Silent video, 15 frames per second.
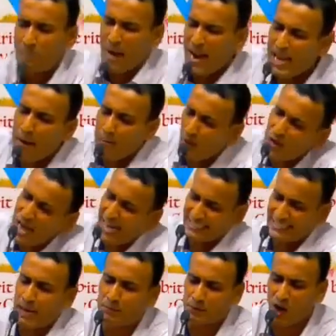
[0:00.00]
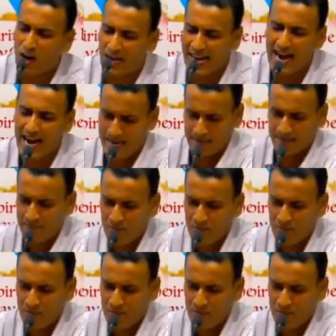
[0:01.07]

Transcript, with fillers: जब पहला पुल एक्सेप्ट हो गया